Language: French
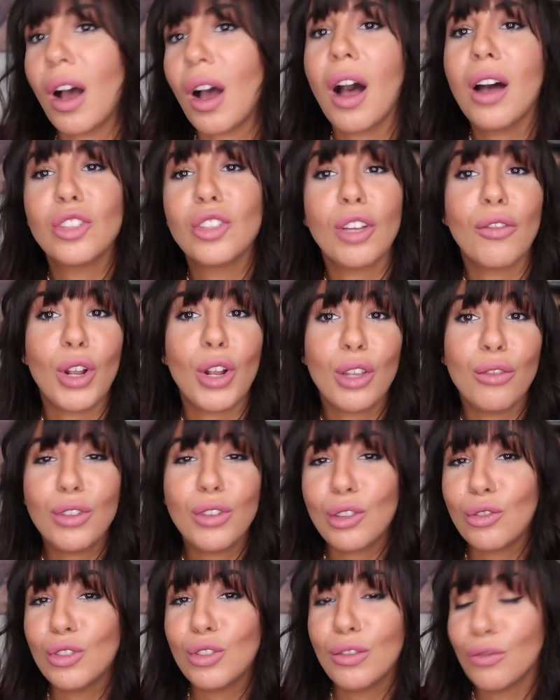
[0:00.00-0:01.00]
Hein, ça va aller
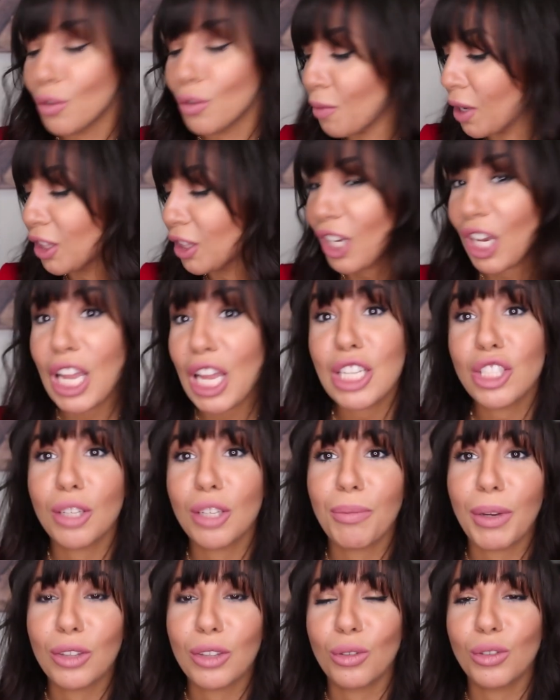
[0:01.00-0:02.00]
vite, niveau matériel
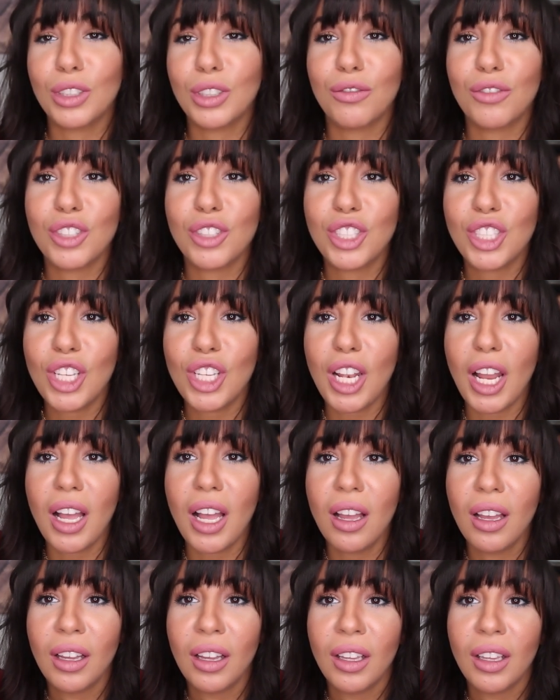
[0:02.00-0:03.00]
c'est pas trop difficile
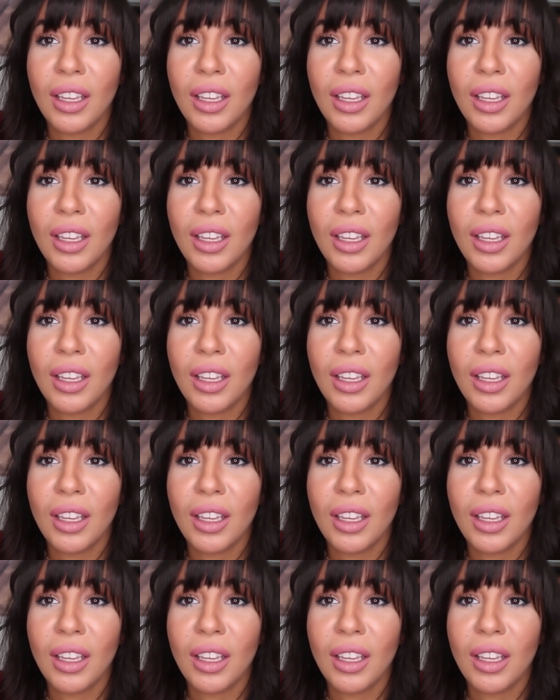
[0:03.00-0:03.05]
hein.